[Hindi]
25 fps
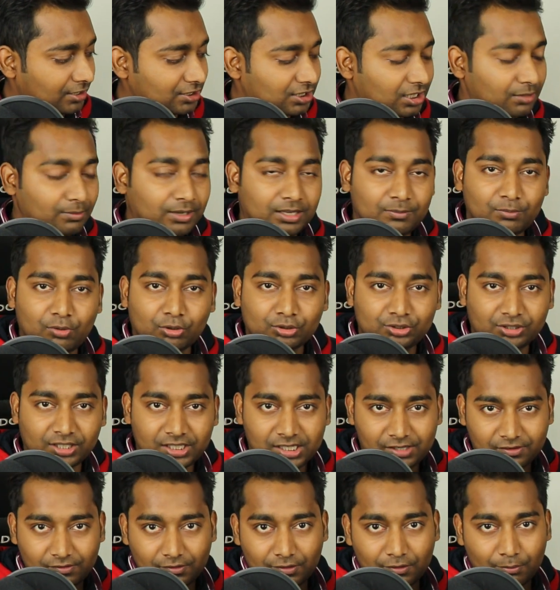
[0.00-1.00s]
इसकी भी
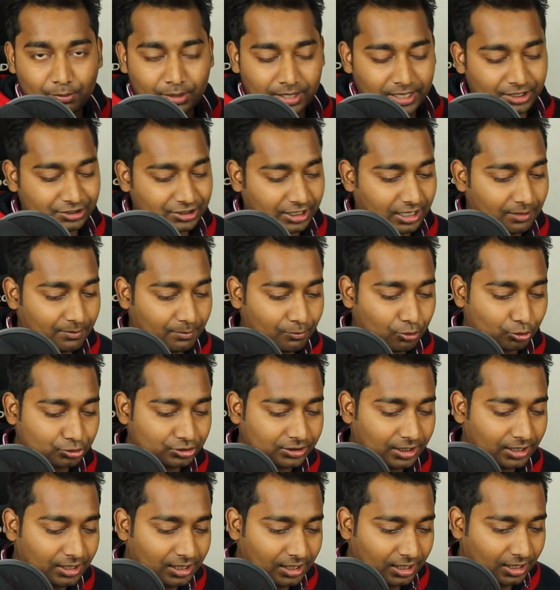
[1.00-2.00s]
अनबॉक्सिंग एंड रिव्यू मिलेगी चैनल पर
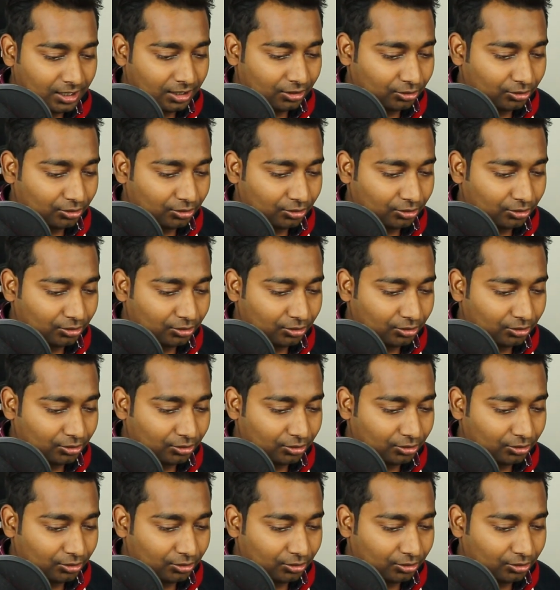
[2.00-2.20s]
बहुत जल्द